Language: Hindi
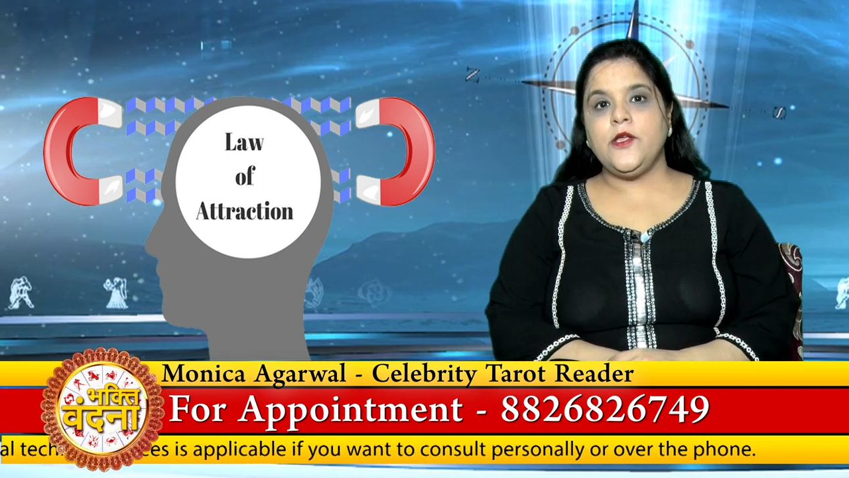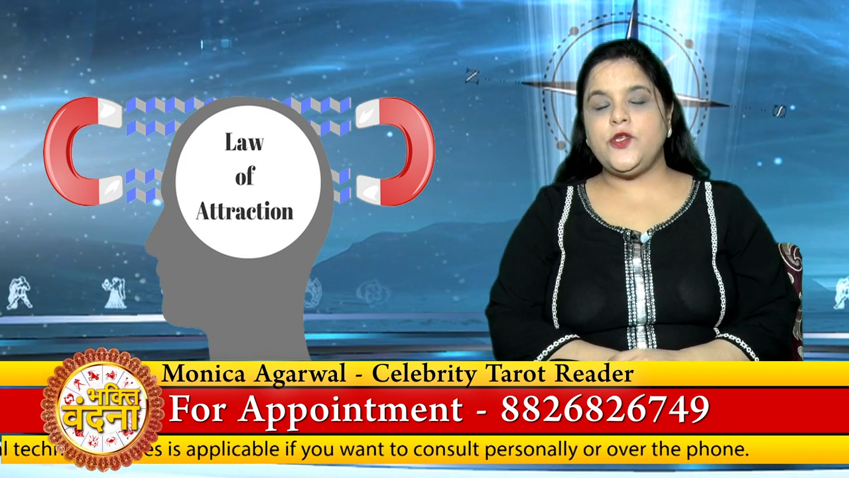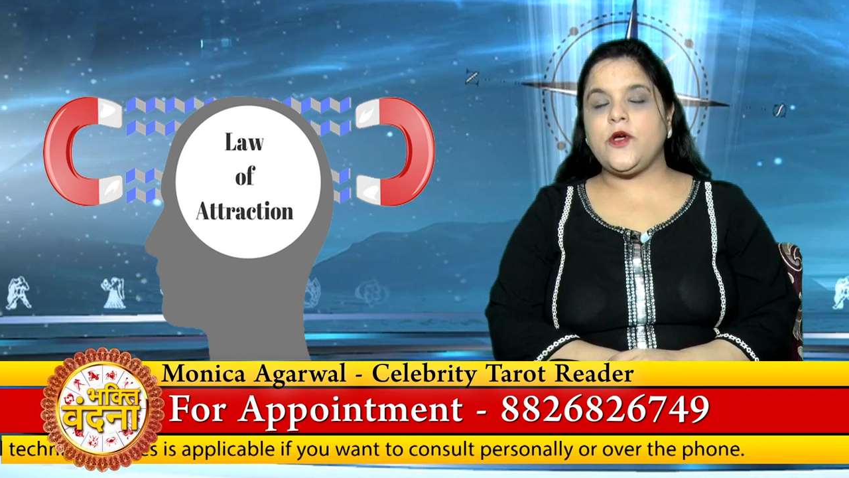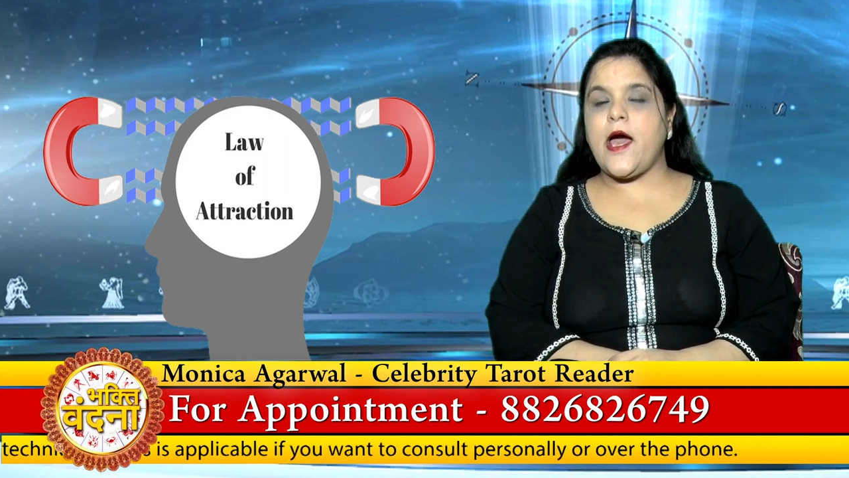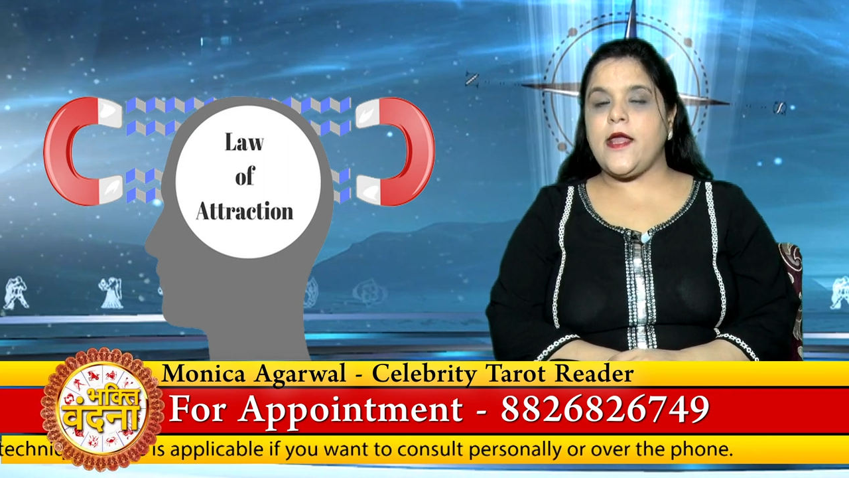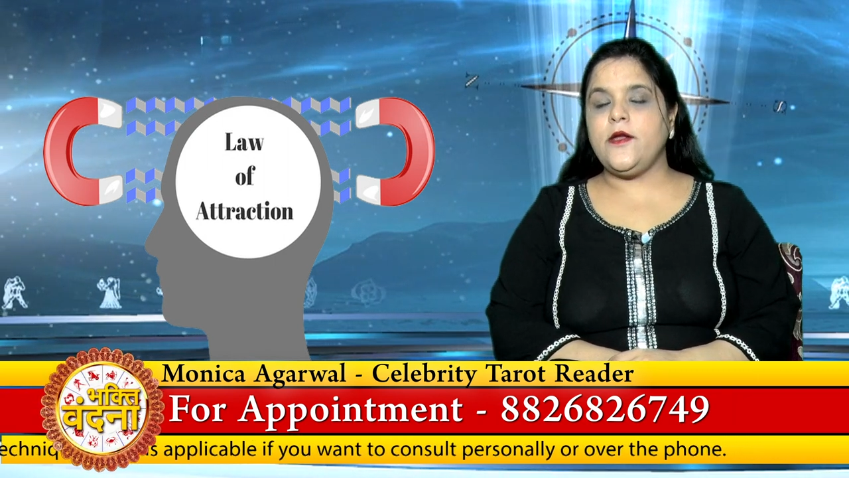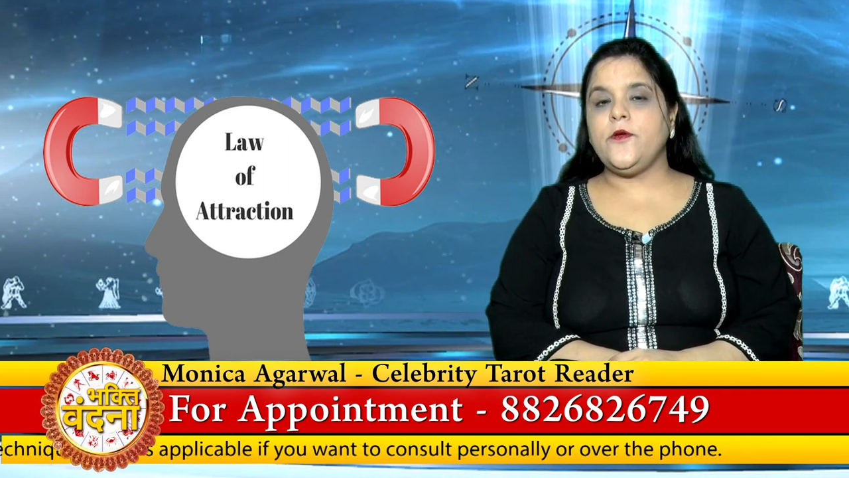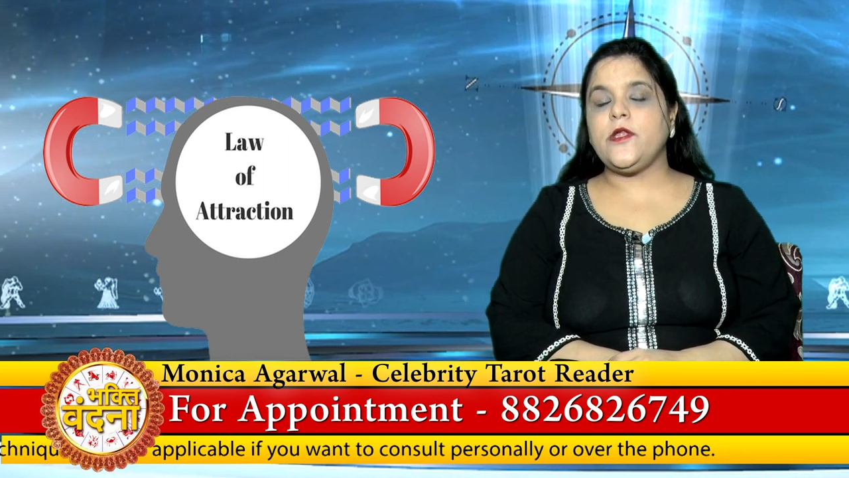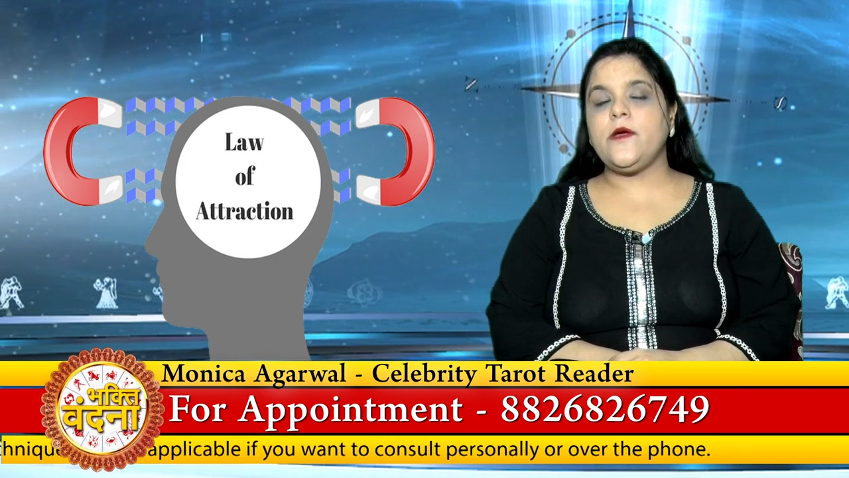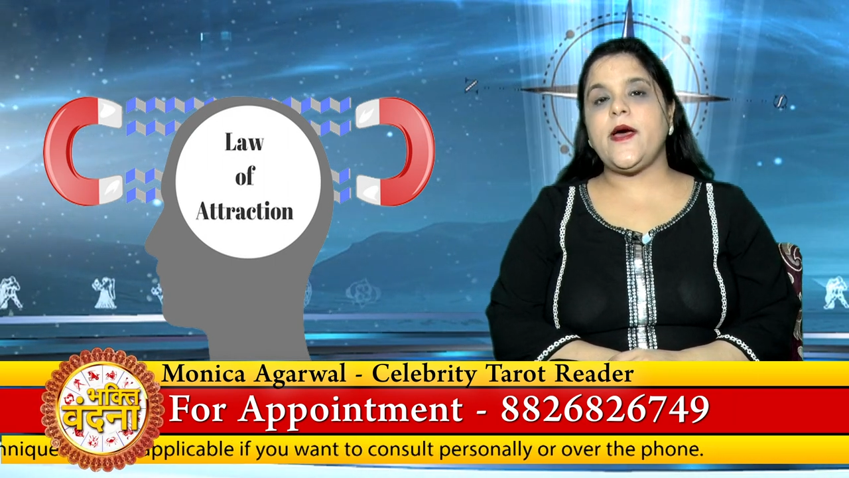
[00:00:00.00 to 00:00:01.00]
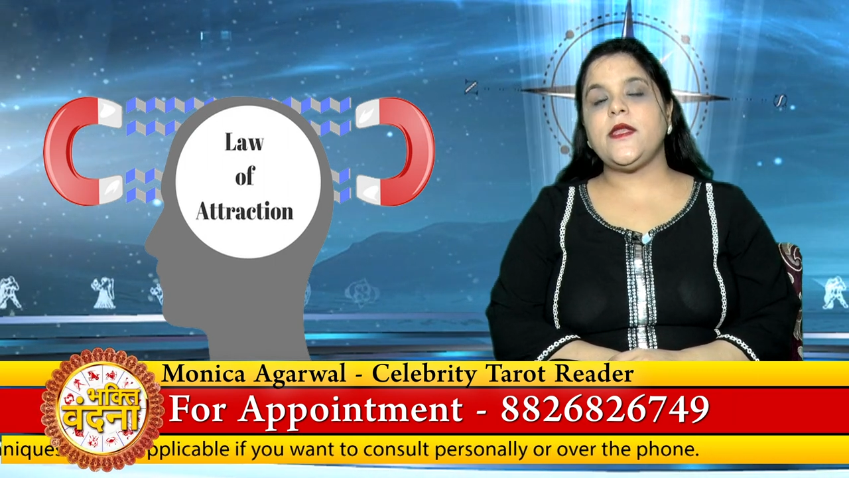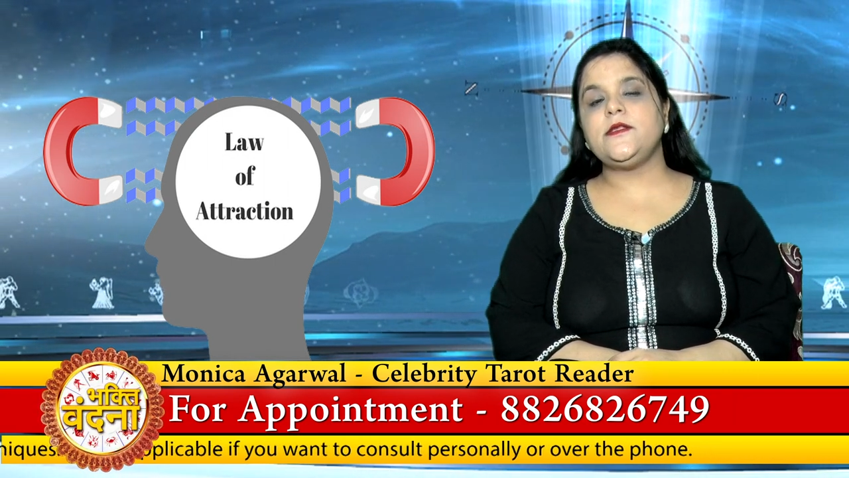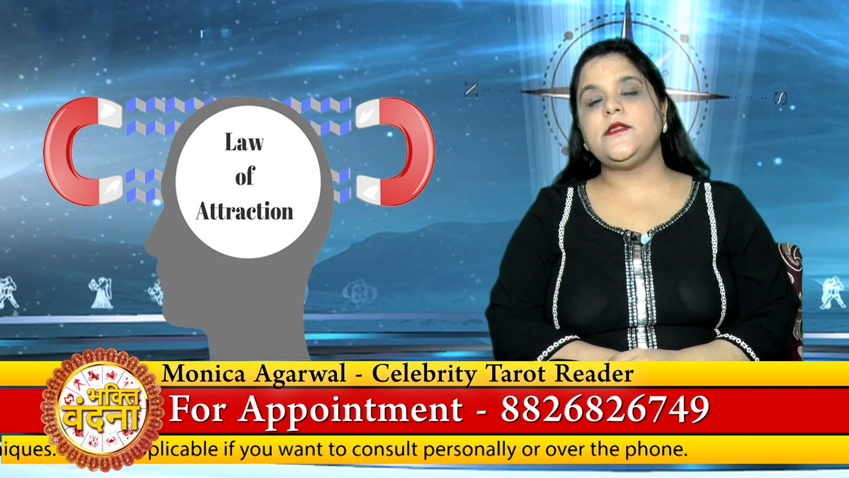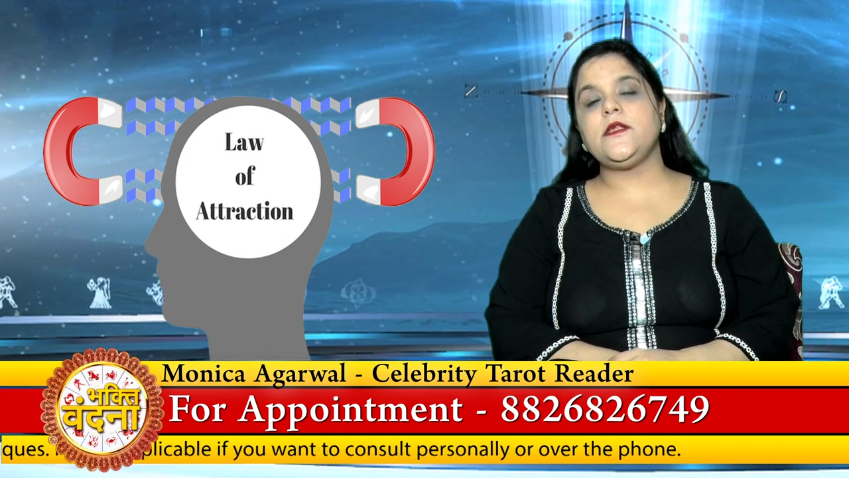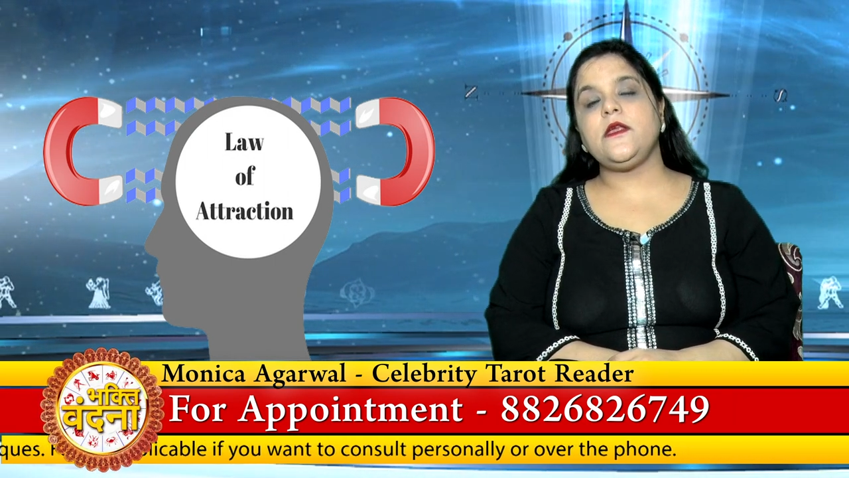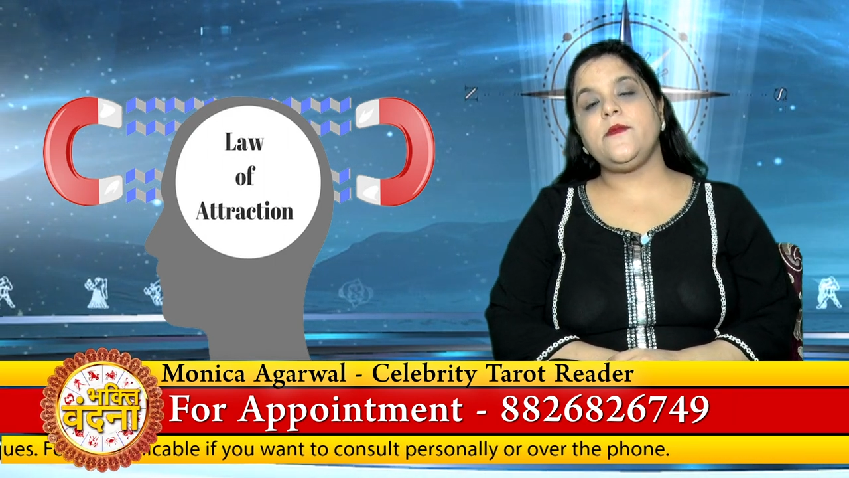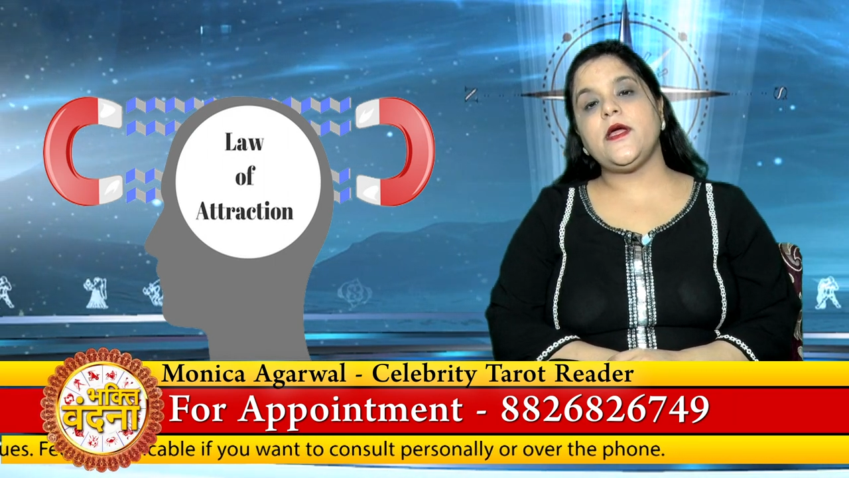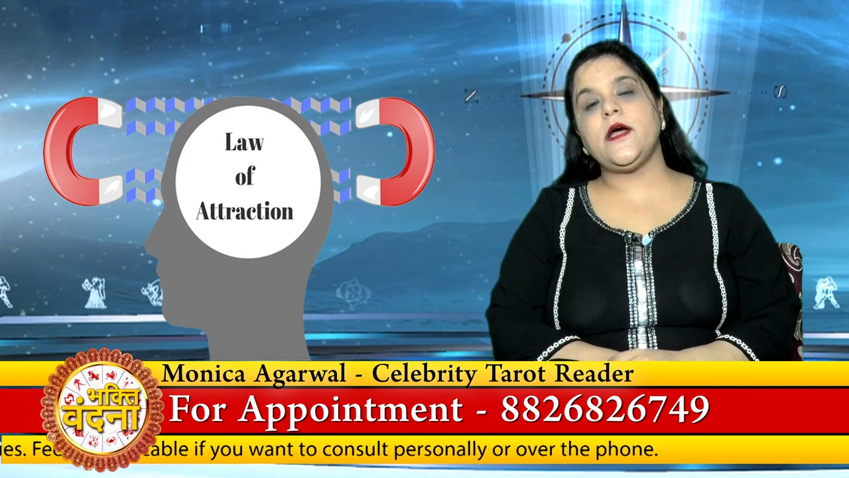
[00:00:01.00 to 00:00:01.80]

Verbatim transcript: जो कारण होता है हमारी ज़िंदगी में